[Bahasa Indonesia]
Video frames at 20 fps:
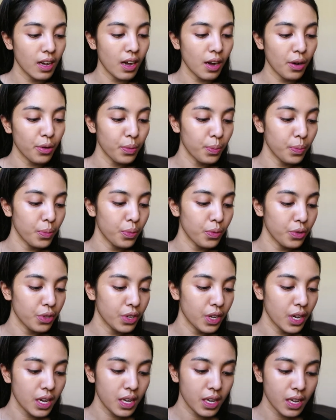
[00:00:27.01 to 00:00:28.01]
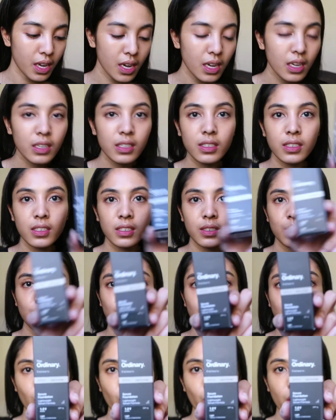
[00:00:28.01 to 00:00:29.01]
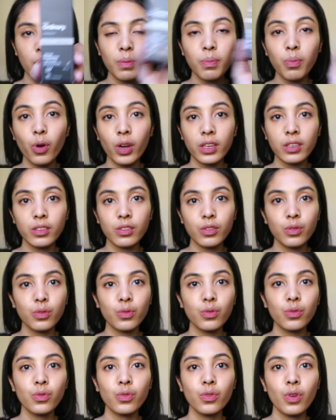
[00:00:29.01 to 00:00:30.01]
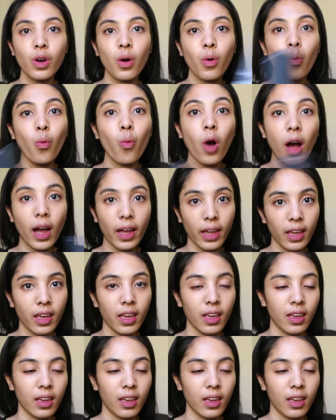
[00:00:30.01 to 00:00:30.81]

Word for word: aku punya yang 1.2 Y.